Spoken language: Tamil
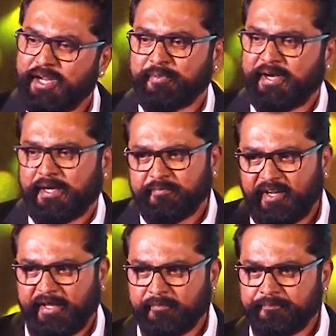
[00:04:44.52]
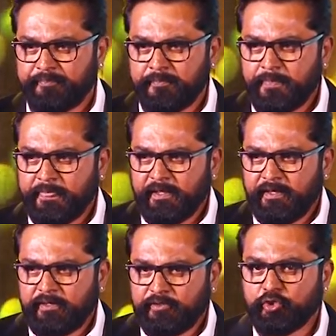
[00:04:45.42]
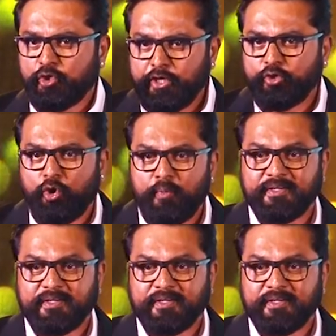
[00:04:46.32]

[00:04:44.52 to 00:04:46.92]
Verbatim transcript: சார் நான் ரெடி ஆம் யூ கேன் ஒன்லி க்ரோ